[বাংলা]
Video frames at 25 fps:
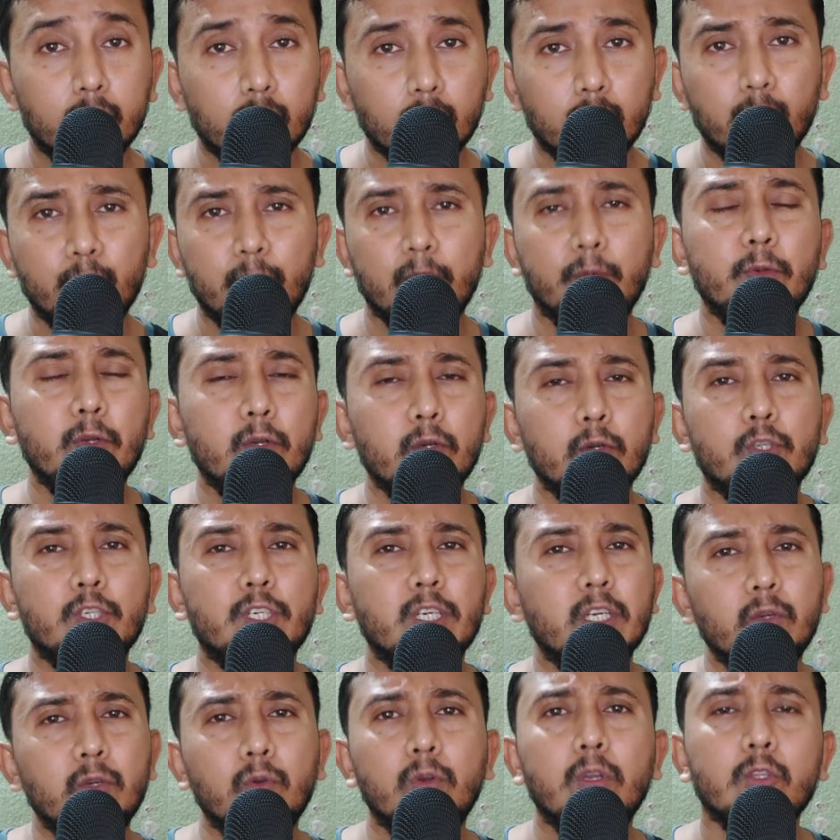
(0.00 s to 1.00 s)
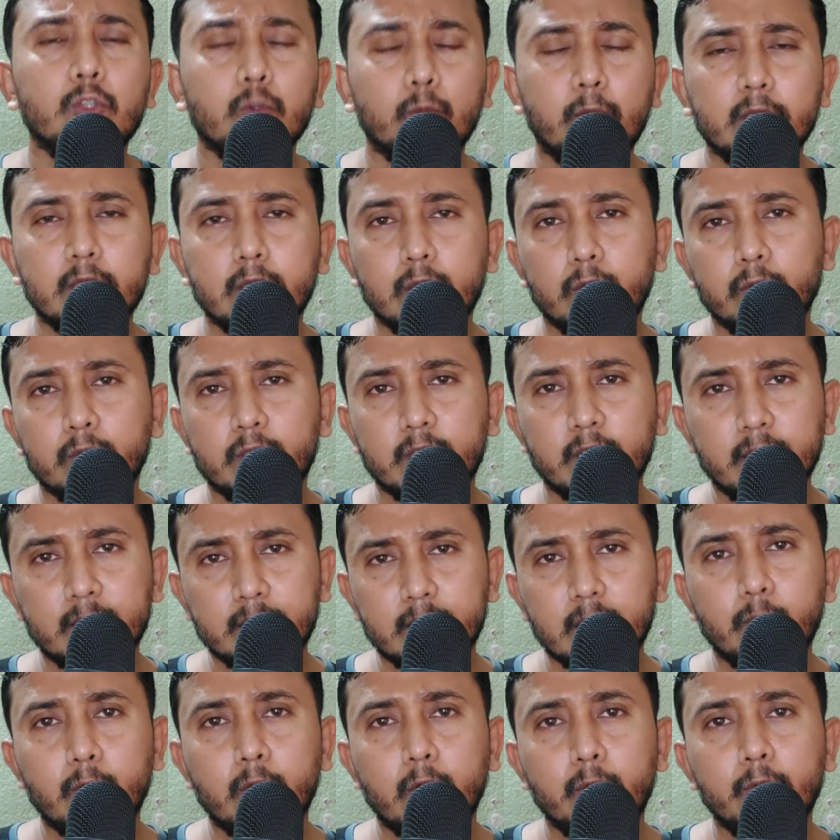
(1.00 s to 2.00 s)
তো বিভিন্ন শিডিউলে তোমাদের হচ্ছে
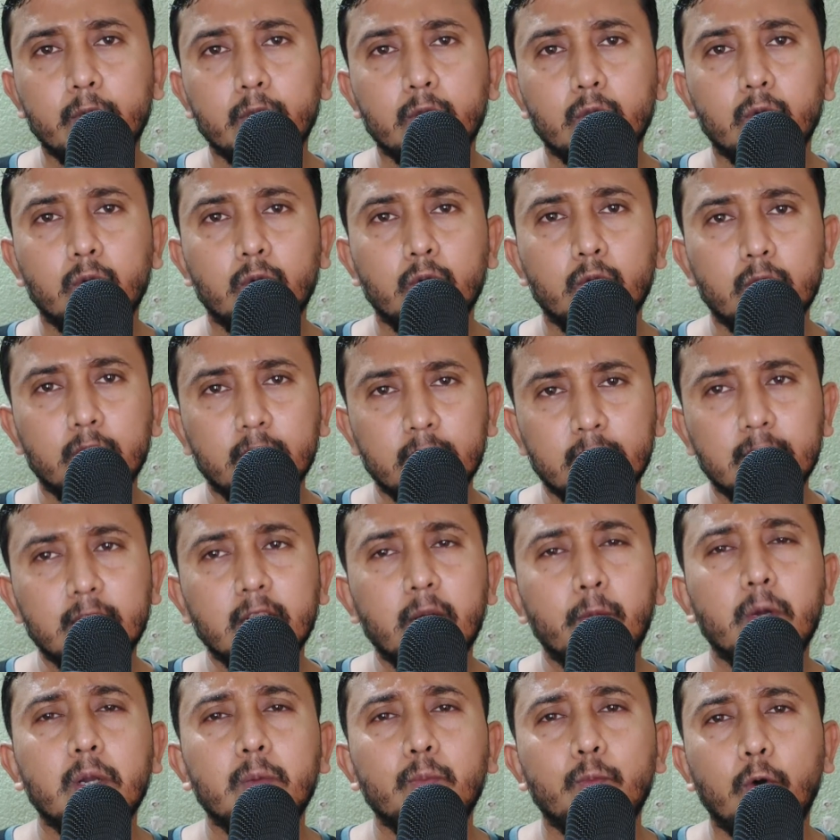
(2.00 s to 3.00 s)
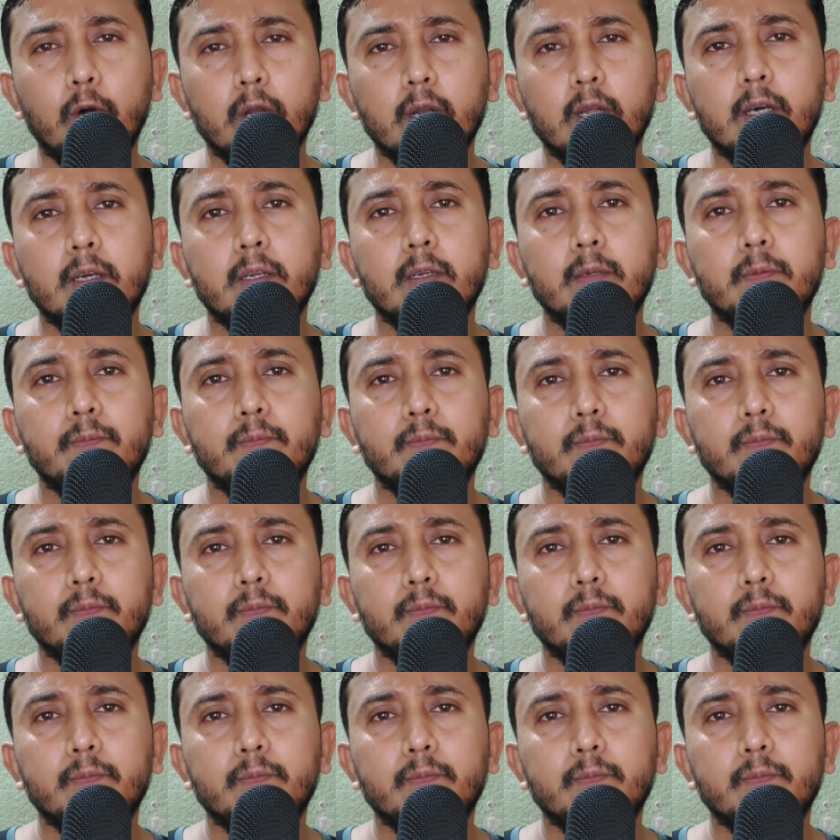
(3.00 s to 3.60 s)
এক্সাম হবে তো যেটা আমার বলার